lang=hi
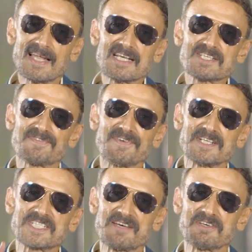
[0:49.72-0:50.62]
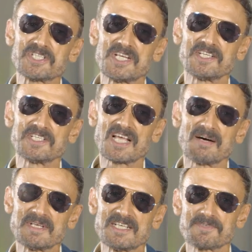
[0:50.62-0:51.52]
इंडिया फर्स्ट एवर शिराजीत
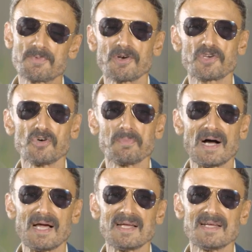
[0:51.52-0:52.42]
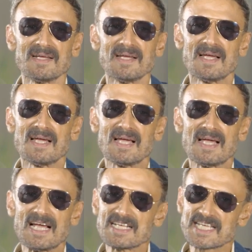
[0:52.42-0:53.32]
गमीज ब्रॉट यू बाय
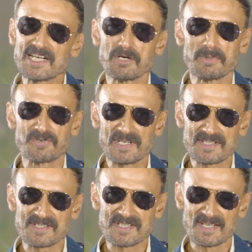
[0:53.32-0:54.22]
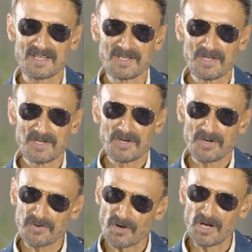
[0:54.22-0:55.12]
एस के टोबो ट्रीट्स
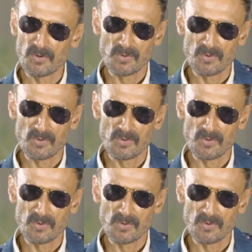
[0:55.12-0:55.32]
रॉयल